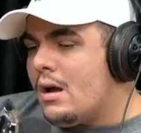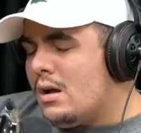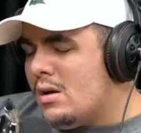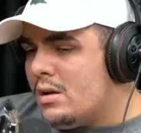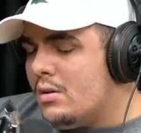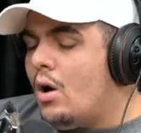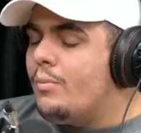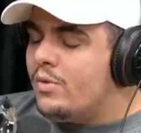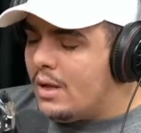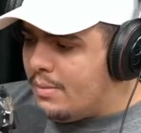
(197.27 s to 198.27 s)
É, é, é,
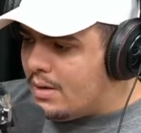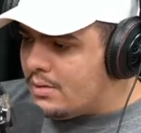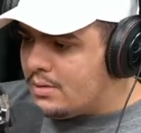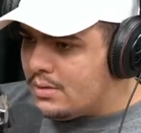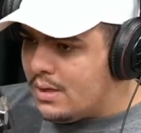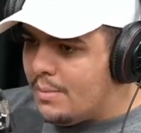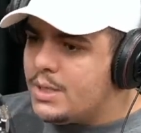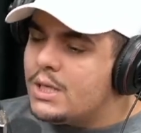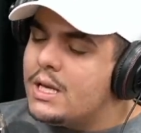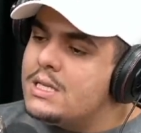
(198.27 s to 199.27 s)
óbvio, né, mano? A
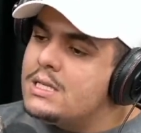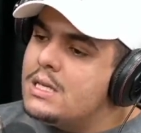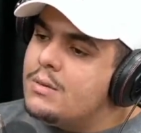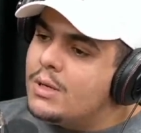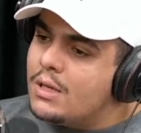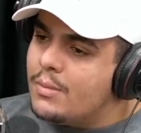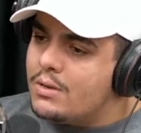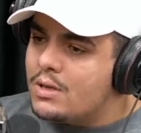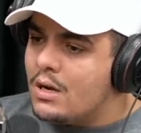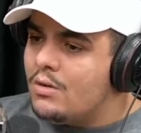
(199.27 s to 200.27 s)
mídia tá em cima
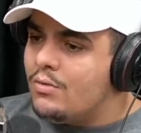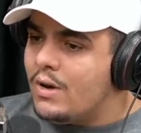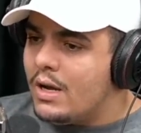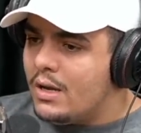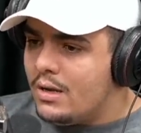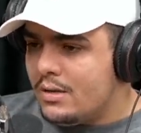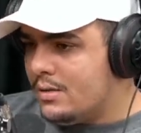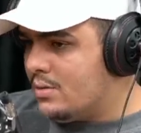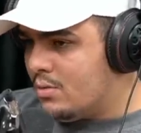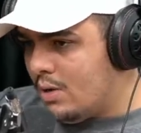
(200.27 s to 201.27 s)
também, os caras não vai
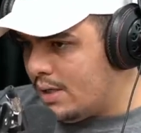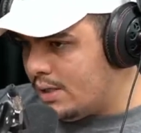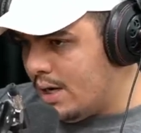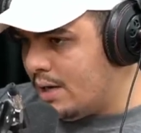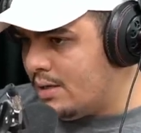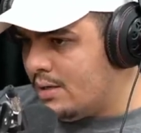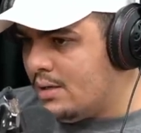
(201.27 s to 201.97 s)
esculachar.